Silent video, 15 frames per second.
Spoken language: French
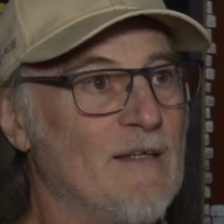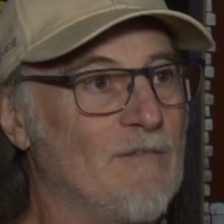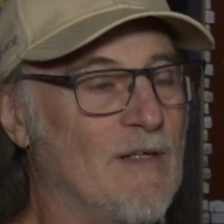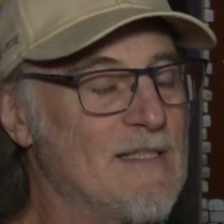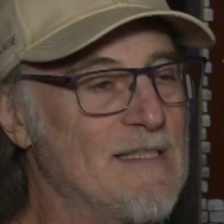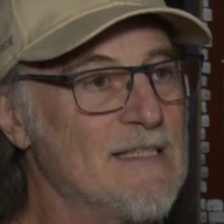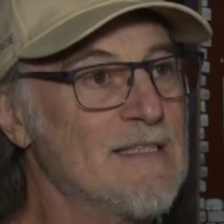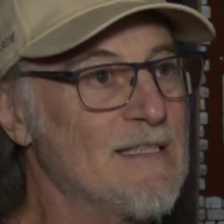Fait
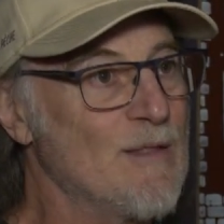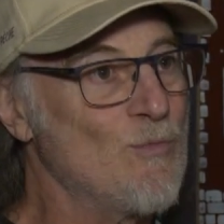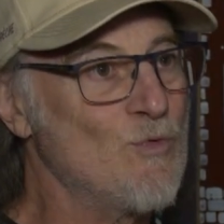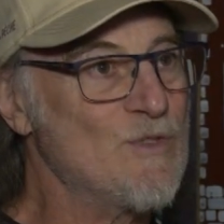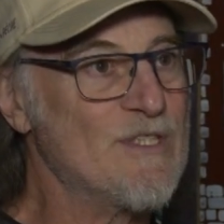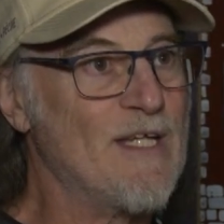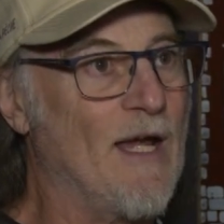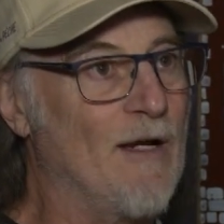que ces
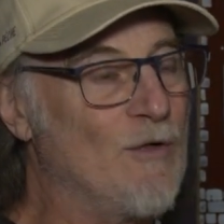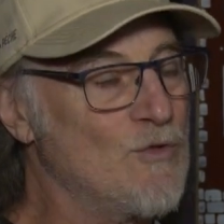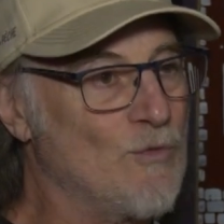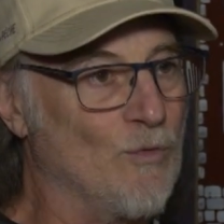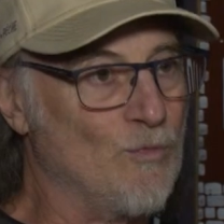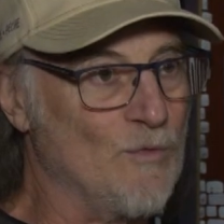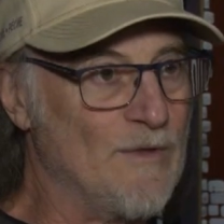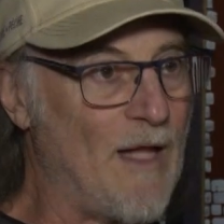musiciens-là
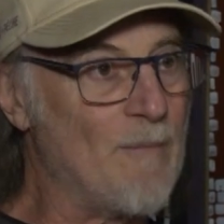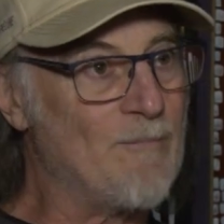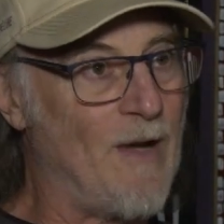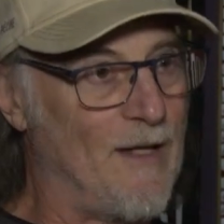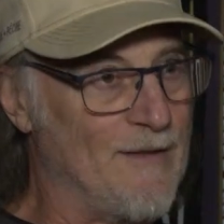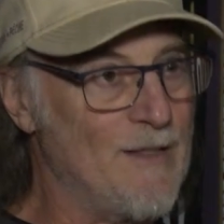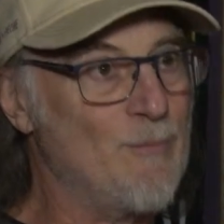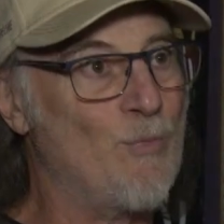sont tout le temps
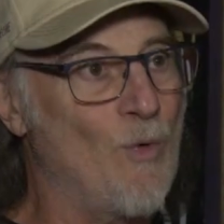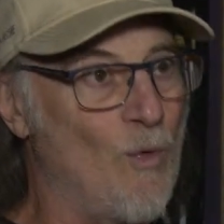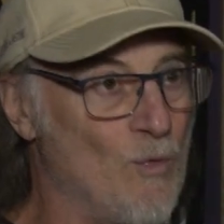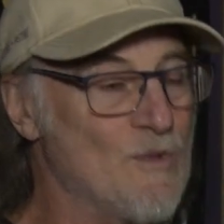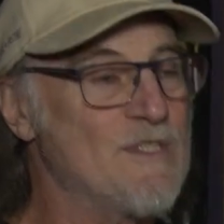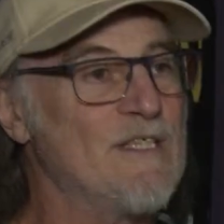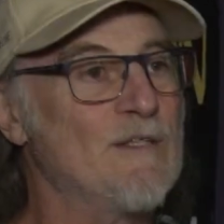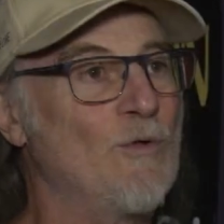demandés pour
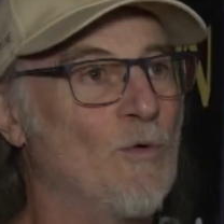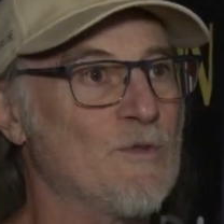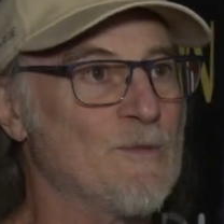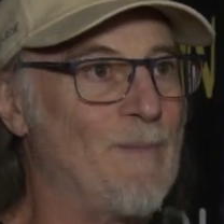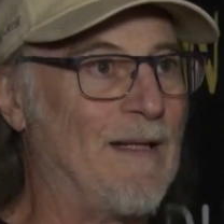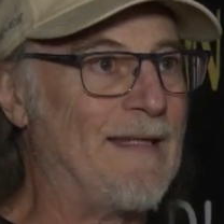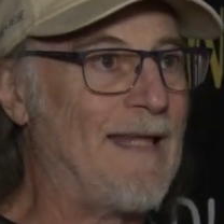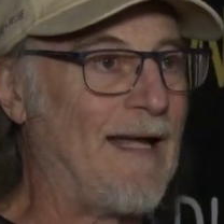aussi d'autres
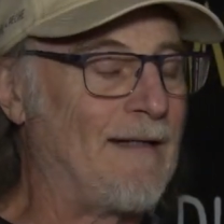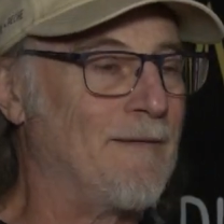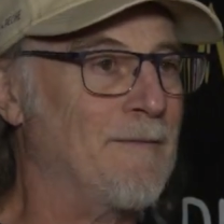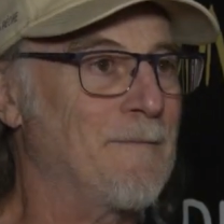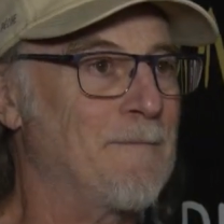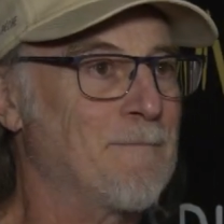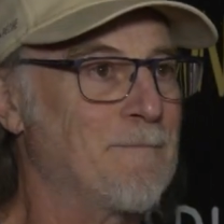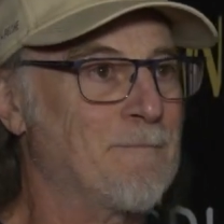spectacles.
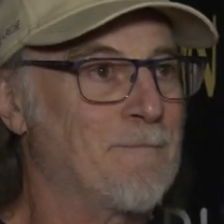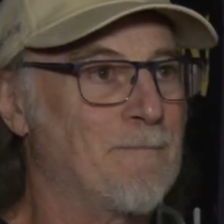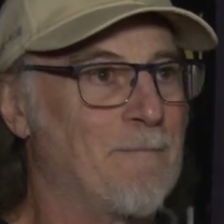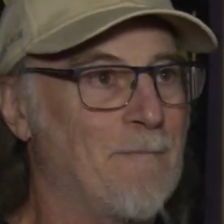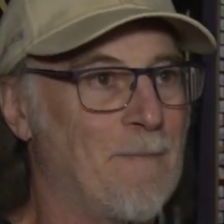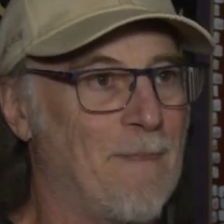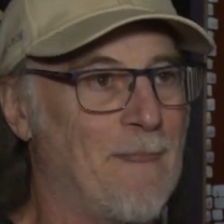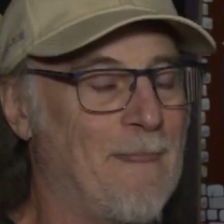
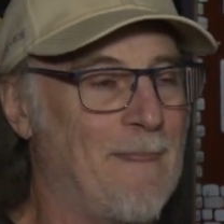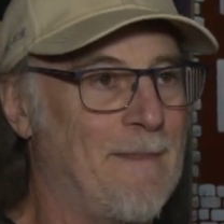Et